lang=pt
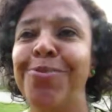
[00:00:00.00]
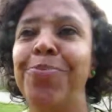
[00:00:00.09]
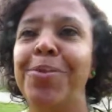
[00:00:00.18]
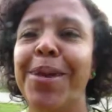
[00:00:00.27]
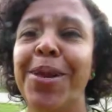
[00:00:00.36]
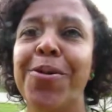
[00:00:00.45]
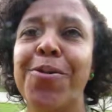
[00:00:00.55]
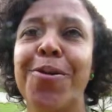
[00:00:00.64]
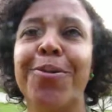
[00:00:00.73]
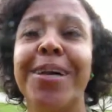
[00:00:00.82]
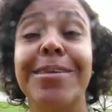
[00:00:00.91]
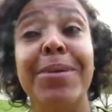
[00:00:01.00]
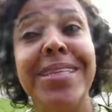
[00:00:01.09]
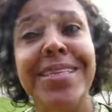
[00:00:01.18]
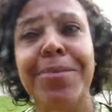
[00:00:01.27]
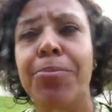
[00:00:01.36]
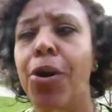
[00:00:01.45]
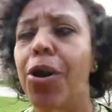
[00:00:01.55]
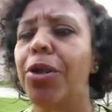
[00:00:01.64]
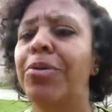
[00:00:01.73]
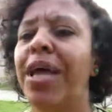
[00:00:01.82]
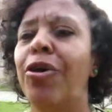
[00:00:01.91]
no primeiro encontro, o casamento
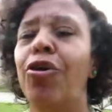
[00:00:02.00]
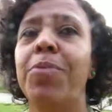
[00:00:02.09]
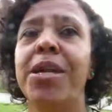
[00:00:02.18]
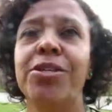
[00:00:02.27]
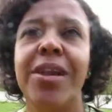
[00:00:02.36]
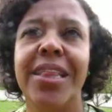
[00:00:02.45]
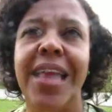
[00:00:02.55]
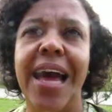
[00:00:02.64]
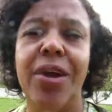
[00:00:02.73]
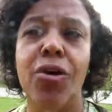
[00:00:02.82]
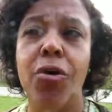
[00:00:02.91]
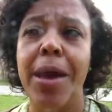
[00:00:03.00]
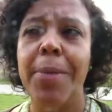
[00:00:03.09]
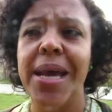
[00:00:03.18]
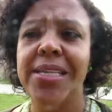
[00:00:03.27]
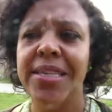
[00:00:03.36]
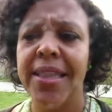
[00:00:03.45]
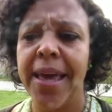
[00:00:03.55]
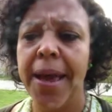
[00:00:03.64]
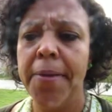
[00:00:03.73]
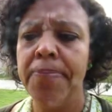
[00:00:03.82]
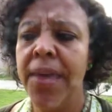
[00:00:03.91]
simbólico da Economia Solidária com o
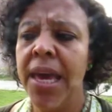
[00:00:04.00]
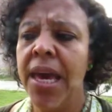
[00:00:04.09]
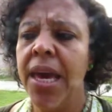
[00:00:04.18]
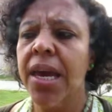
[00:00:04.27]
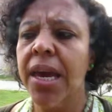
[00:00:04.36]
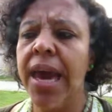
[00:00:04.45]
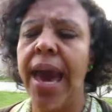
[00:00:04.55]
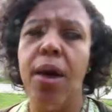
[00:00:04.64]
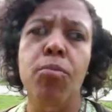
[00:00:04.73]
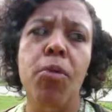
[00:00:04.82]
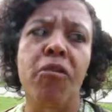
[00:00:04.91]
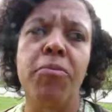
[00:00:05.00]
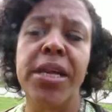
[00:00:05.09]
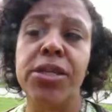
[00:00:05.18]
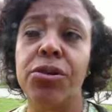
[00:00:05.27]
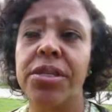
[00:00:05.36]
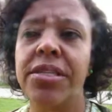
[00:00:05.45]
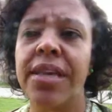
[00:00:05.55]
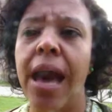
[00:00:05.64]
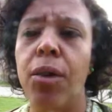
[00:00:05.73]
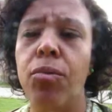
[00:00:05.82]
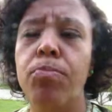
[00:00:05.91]
MST que é um movimento
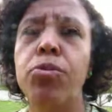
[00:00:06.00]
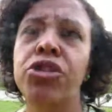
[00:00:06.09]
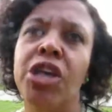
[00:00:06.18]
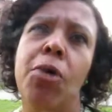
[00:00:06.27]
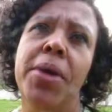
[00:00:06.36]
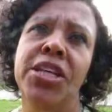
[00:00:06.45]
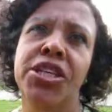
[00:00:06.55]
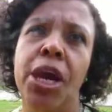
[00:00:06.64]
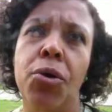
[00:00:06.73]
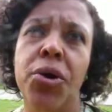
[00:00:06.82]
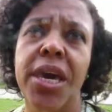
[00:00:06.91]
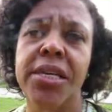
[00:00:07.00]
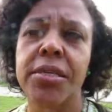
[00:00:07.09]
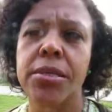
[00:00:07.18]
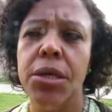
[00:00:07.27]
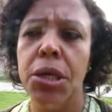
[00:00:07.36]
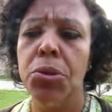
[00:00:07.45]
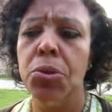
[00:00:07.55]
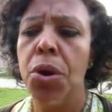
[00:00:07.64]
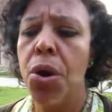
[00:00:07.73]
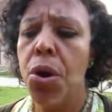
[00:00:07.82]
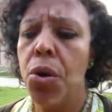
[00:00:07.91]
social mundialmente reconhecido
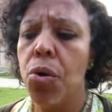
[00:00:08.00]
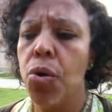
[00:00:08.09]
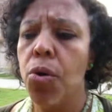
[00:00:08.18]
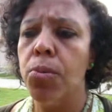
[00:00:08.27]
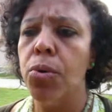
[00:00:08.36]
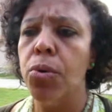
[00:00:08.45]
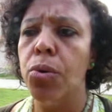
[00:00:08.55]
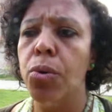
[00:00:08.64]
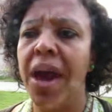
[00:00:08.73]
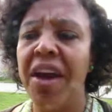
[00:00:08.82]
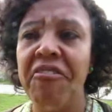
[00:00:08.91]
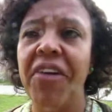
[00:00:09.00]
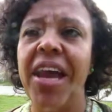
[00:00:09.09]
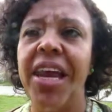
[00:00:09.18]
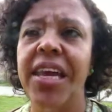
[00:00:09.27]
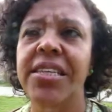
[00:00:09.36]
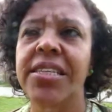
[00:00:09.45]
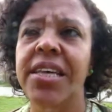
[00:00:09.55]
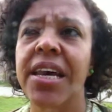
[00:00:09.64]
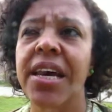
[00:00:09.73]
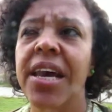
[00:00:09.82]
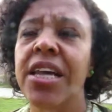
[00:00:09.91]
como
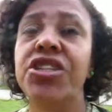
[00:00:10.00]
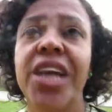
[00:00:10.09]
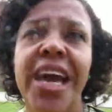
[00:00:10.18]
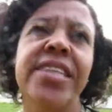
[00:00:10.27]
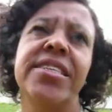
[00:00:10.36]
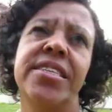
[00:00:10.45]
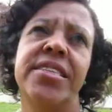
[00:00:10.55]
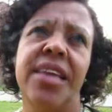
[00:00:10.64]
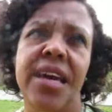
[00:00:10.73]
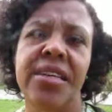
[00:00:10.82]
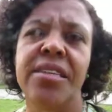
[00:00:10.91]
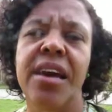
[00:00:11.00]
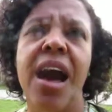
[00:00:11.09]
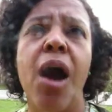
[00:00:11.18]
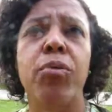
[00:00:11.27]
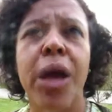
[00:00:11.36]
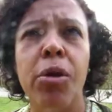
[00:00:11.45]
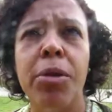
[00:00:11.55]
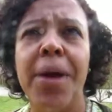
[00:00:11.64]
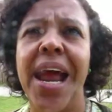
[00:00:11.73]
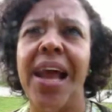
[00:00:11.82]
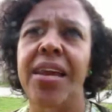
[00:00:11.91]
referência de resistência ao
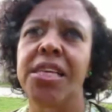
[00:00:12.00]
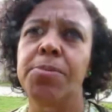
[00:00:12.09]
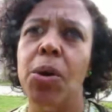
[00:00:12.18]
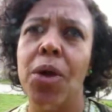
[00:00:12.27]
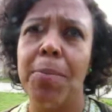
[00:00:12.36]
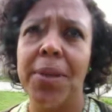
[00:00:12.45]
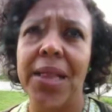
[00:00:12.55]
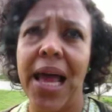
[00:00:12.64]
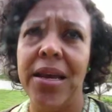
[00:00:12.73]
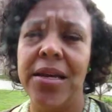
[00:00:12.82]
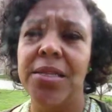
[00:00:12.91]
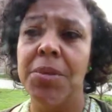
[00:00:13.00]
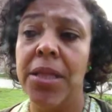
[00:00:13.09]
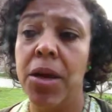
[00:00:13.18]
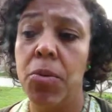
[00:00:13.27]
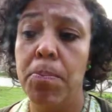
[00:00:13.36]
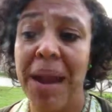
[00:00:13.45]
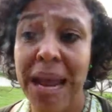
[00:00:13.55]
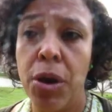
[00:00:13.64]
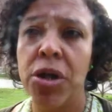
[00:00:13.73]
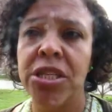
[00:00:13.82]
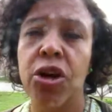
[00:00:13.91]
neoliberalismo e ao capitalismo. Então, para
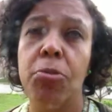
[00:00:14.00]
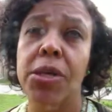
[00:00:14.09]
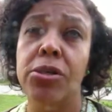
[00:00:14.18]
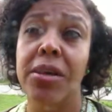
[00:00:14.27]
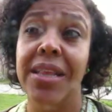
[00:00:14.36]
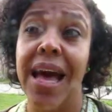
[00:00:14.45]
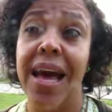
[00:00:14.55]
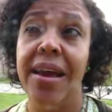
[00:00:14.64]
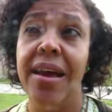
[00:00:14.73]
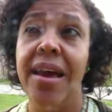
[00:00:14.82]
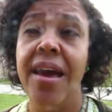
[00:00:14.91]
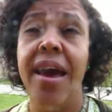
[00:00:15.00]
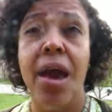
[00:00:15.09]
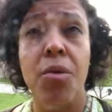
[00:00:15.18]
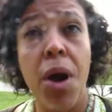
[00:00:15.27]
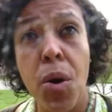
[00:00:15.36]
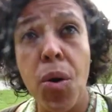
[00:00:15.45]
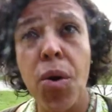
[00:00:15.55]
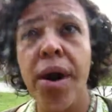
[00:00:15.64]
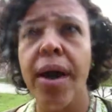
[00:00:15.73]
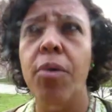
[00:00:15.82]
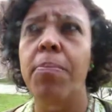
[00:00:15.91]
nós da Economia Solidária, é uma
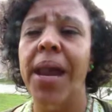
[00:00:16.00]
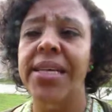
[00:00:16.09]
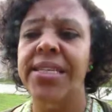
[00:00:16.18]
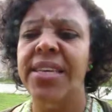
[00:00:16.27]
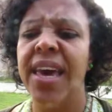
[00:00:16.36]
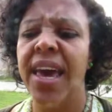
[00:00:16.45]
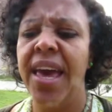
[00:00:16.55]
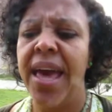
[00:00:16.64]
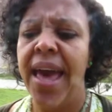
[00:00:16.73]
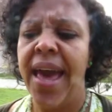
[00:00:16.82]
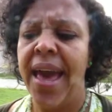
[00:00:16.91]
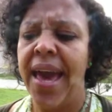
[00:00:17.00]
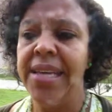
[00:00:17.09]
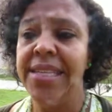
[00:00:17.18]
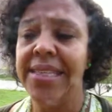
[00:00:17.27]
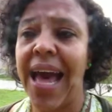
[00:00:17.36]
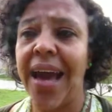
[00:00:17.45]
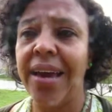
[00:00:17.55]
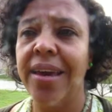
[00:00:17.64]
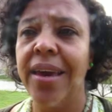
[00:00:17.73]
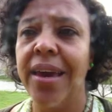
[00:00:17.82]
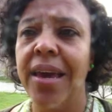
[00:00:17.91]
honra, é um prazer é, estar
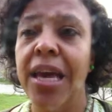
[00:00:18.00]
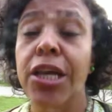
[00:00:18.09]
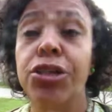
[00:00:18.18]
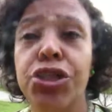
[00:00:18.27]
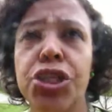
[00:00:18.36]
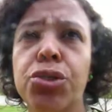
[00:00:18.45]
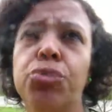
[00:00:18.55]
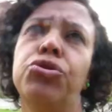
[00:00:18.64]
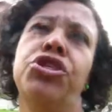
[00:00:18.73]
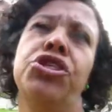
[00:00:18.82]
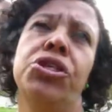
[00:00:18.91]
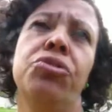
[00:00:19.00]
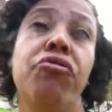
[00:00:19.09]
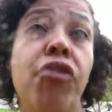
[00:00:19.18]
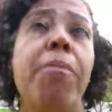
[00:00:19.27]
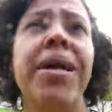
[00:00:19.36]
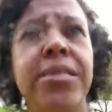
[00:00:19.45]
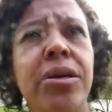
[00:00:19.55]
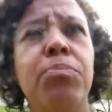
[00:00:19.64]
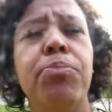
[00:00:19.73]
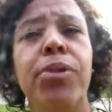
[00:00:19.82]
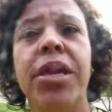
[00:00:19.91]
aqui discutindo
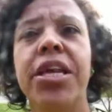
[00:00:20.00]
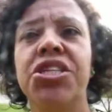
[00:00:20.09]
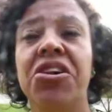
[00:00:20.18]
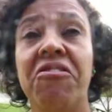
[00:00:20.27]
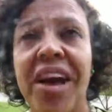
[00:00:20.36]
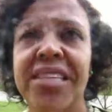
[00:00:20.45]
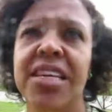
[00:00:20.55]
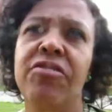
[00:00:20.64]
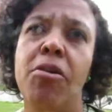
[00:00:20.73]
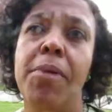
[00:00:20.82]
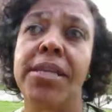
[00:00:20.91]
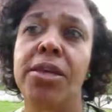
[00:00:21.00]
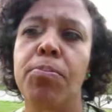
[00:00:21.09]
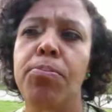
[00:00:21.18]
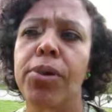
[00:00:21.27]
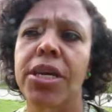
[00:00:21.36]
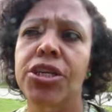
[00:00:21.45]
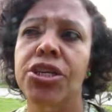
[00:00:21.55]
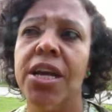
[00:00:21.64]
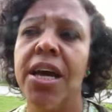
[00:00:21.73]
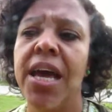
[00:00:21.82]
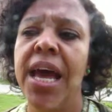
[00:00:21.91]
formação política, fazendo formação
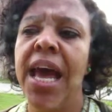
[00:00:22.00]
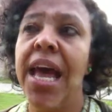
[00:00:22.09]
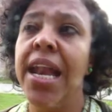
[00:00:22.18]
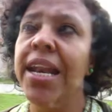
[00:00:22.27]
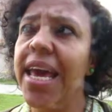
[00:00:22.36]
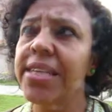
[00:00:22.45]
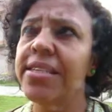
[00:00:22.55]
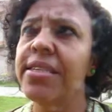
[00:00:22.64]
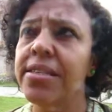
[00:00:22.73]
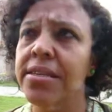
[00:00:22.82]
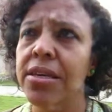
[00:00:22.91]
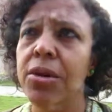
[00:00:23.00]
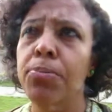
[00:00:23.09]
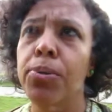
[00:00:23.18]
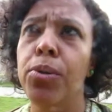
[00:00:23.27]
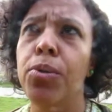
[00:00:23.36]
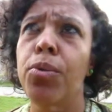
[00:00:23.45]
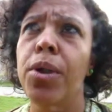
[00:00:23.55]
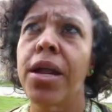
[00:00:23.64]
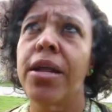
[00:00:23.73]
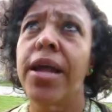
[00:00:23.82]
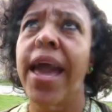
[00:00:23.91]
política nesse símbolo
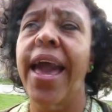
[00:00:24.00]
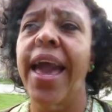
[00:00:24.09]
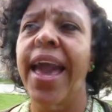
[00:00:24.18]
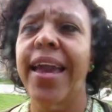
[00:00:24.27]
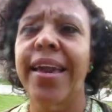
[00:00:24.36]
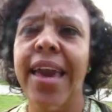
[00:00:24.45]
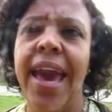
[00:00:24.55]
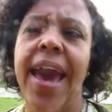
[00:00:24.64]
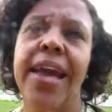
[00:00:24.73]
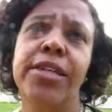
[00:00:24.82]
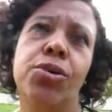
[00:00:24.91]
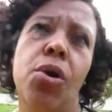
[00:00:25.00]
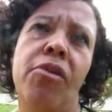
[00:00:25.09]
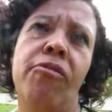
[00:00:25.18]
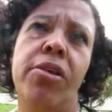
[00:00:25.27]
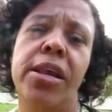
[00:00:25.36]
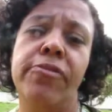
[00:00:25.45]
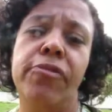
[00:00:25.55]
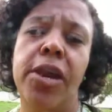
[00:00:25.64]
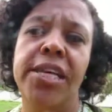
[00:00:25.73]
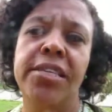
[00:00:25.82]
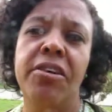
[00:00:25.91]
é, que é a Escola
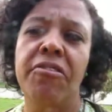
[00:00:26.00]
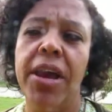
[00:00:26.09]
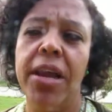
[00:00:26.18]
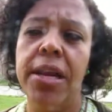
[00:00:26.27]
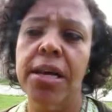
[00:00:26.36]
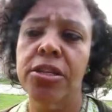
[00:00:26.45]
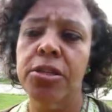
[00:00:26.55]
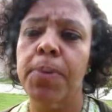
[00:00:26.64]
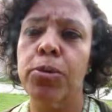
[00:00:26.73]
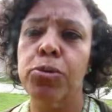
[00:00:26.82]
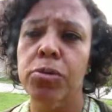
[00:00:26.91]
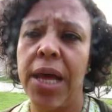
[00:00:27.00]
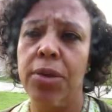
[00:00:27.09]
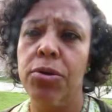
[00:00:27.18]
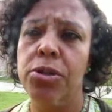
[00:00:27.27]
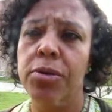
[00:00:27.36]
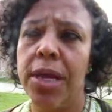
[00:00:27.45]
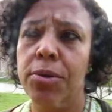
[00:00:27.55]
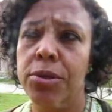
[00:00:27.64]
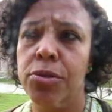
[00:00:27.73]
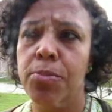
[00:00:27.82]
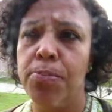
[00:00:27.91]
Florestan Fernandes para os lutadores e
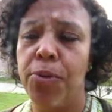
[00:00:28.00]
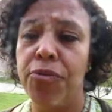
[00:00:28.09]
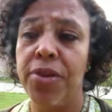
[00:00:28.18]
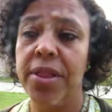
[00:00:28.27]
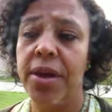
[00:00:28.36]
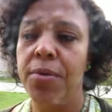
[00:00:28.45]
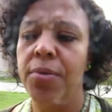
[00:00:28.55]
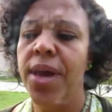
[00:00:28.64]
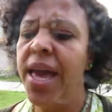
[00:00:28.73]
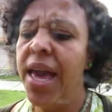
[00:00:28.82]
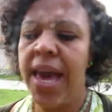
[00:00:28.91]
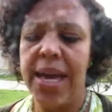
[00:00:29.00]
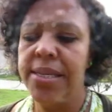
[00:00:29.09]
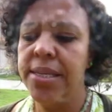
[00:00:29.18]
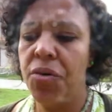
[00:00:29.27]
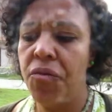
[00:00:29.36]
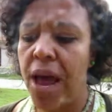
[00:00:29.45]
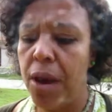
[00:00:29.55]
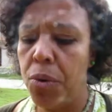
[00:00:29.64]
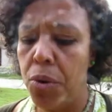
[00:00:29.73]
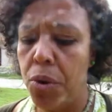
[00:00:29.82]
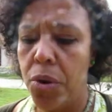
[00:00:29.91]
lutadoras do povo. Então, esse é o
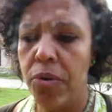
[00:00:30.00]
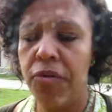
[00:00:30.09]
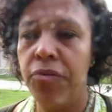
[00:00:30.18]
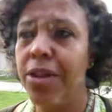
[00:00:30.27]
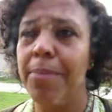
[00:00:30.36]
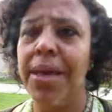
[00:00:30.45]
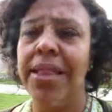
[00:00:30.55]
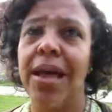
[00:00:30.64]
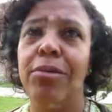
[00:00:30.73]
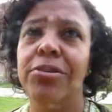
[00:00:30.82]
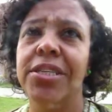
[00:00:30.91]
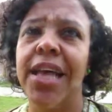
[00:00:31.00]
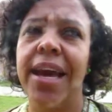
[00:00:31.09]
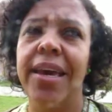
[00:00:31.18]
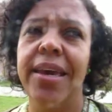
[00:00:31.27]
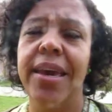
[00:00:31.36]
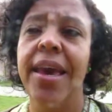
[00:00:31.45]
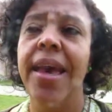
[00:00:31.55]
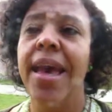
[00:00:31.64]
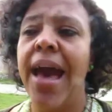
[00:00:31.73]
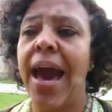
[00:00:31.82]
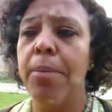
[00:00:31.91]
valor fundamental de estar aqui.
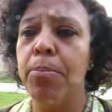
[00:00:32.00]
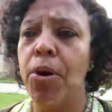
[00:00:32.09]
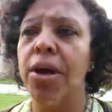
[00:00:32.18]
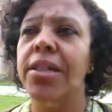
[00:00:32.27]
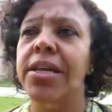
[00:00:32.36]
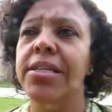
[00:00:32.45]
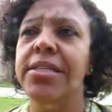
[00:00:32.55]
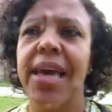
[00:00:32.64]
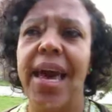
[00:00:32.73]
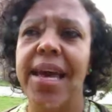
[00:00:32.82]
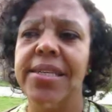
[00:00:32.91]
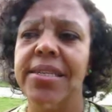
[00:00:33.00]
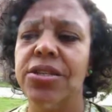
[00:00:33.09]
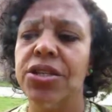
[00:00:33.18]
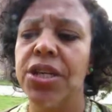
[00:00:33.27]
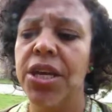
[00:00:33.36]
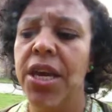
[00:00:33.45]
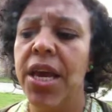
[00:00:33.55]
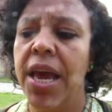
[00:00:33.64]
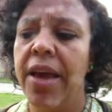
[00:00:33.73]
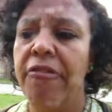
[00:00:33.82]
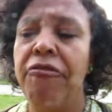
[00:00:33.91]
A importância é essa, de
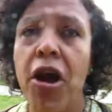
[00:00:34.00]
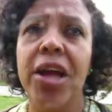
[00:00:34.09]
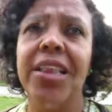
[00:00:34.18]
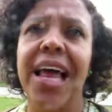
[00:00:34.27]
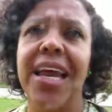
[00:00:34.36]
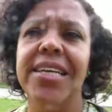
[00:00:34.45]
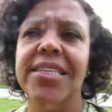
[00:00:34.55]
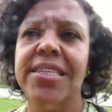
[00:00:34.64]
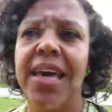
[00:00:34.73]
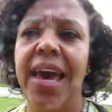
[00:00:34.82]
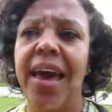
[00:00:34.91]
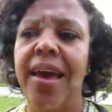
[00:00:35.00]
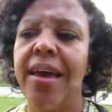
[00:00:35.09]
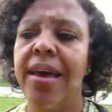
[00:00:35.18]
fortalecer